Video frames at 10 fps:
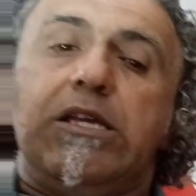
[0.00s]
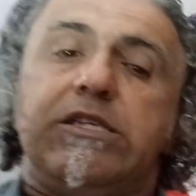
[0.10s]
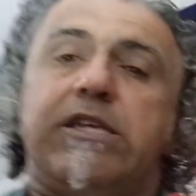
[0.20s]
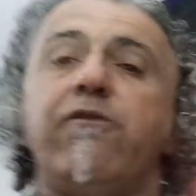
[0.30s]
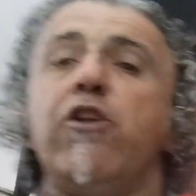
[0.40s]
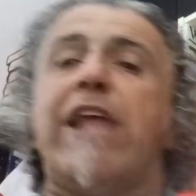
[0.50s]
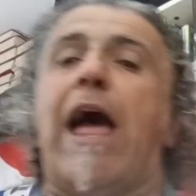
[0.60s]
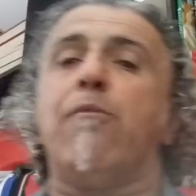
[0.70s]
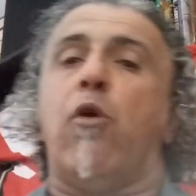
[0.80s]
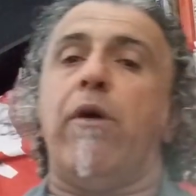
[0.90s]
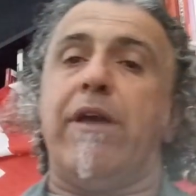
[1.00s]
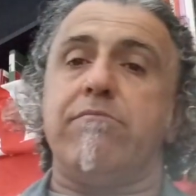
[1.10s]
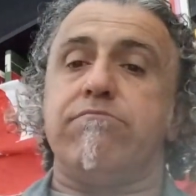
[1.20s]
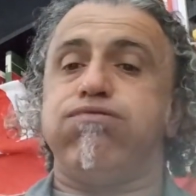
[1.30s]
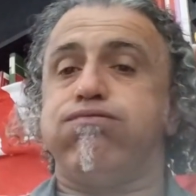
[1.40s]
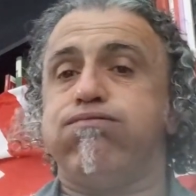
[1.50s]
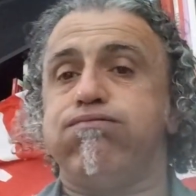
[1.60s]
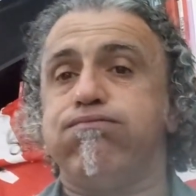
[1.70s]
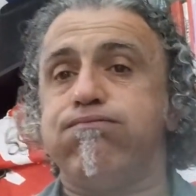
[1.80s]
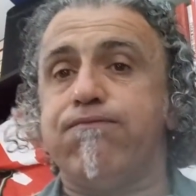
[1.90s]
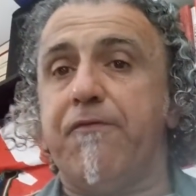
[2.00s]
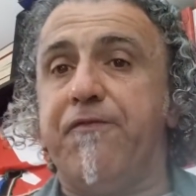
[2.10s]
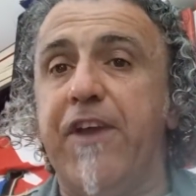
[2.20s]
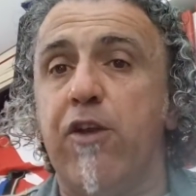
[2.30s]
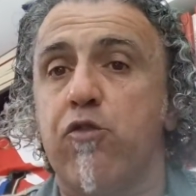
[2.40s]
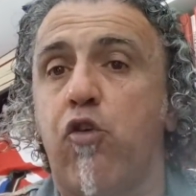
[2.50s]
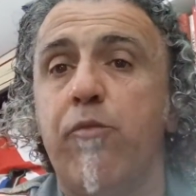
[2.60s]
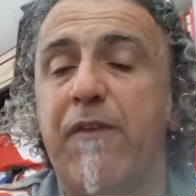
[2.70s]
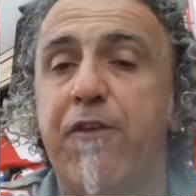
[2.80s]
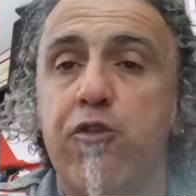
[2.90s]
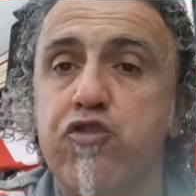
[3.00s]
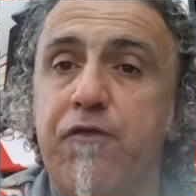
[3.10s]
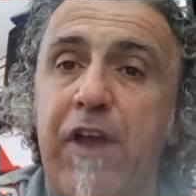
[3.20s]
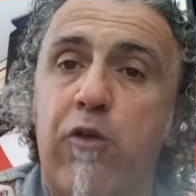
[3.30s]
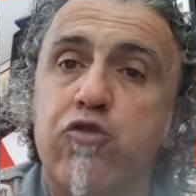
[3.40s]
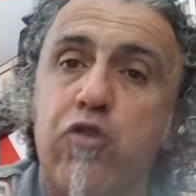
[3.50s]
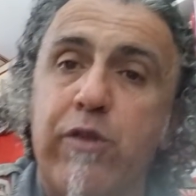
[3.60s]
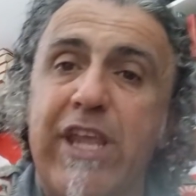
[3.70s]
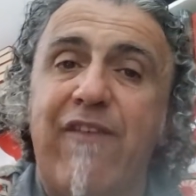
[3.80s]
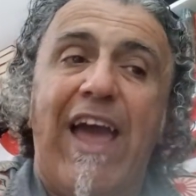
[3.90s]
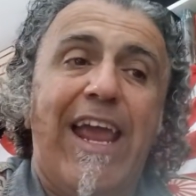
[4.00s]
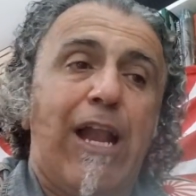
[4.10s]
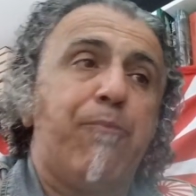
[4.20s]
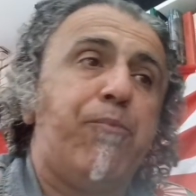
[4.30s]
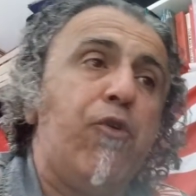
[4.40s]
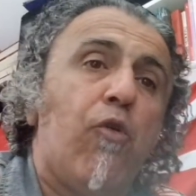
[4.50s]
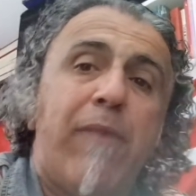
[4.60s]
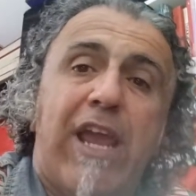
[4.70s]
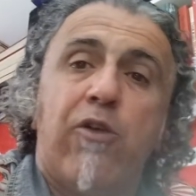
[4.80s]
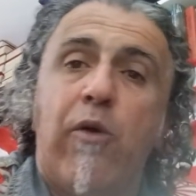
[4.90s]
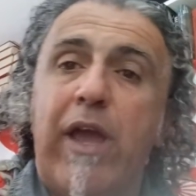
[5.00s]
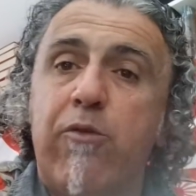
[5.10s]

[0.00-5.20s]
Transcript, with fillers: Se vogliamo, filo, come filosofia costruttiva era più o meno